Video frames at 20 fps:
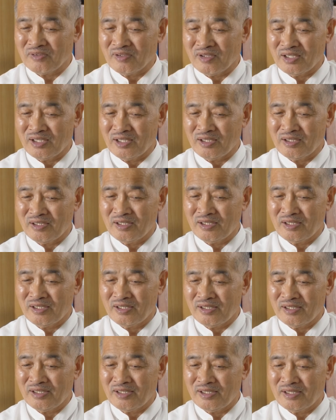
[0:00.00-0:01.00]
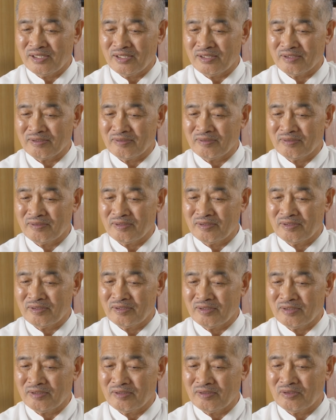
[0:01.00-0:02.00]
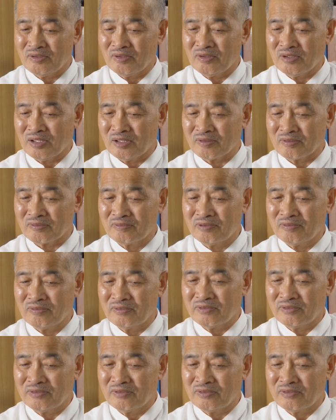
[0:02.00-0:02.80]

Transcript: うのはあのく